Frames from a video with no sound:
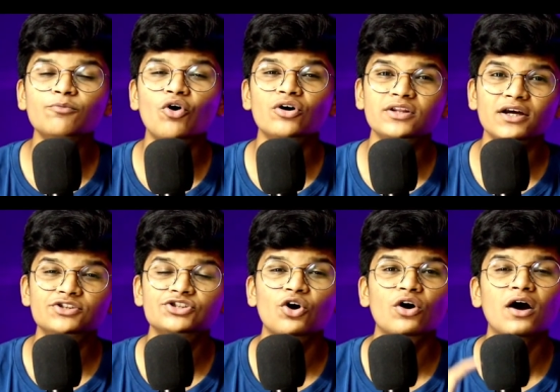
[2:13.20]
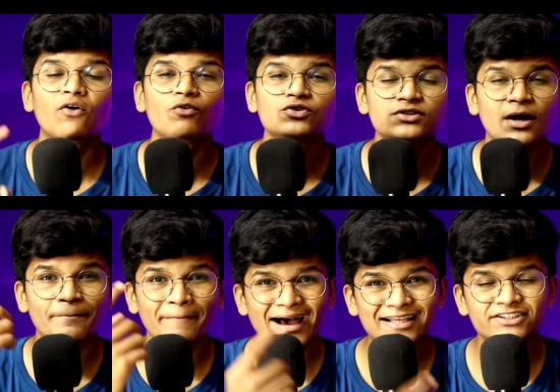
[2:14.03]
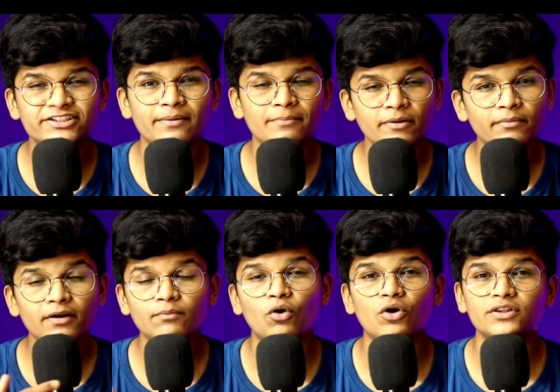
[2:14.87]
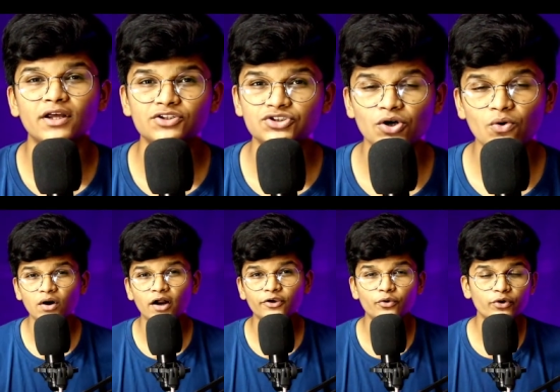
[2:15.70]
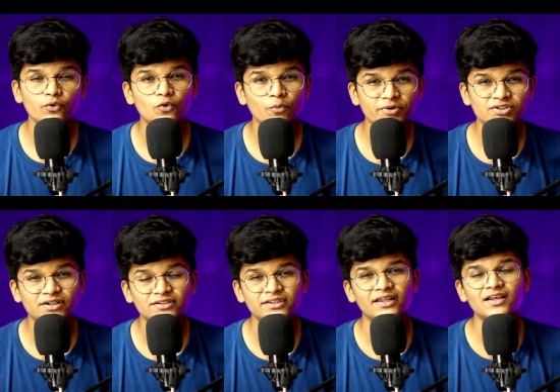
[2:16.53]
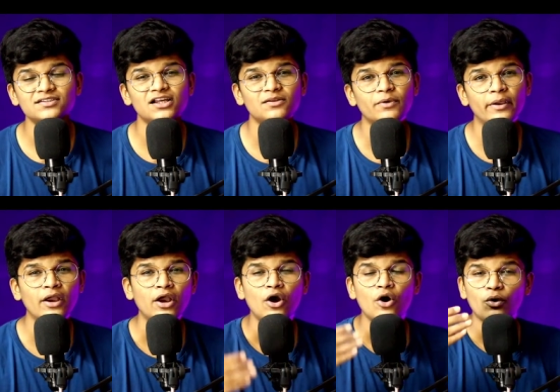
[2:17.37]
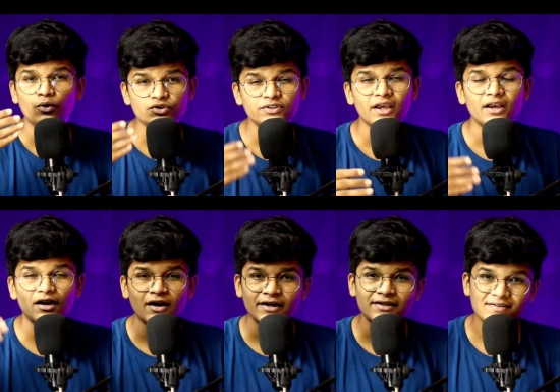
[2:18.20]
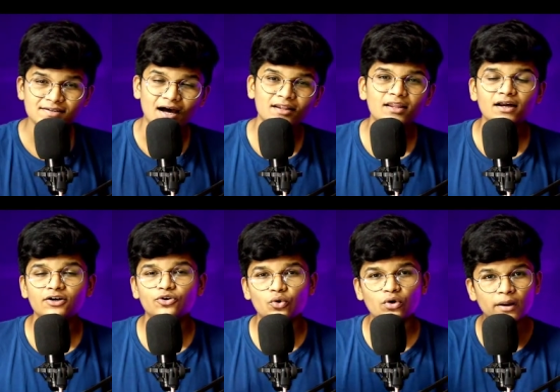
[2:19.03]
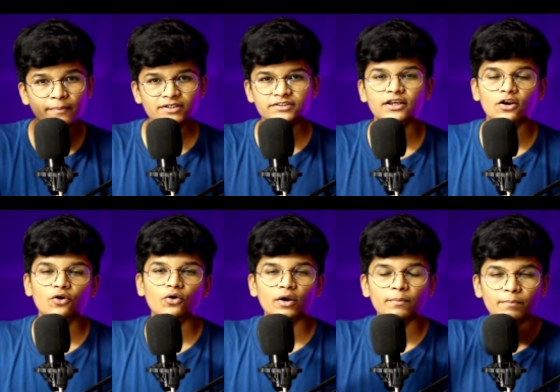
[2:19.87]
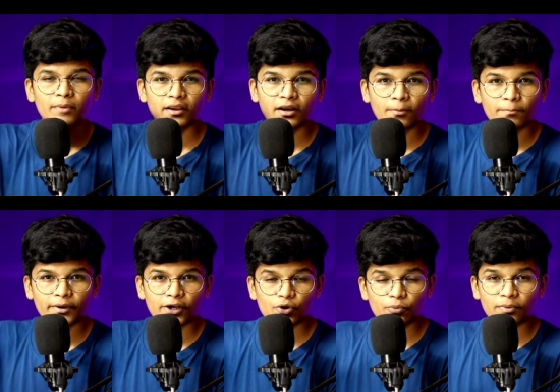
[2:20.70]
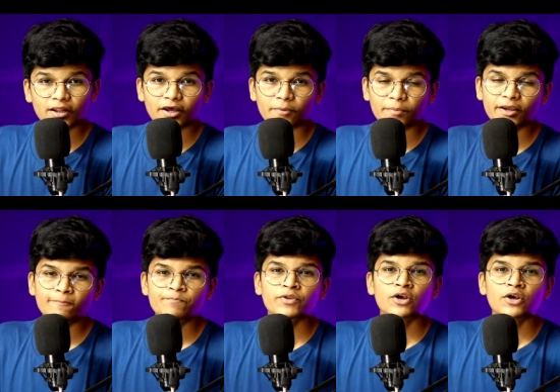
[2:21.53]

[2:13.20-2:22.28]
बहुत ही अच्छा होगा उसका मैच टेम्परमेंट बहुत ही अच्छा होगा क्योंकि वो पिछले तेरह साल में उसने कई ज़्यादा टूर्नामेंट्स खेले हो गए कंपेयर टू प्लेयर बी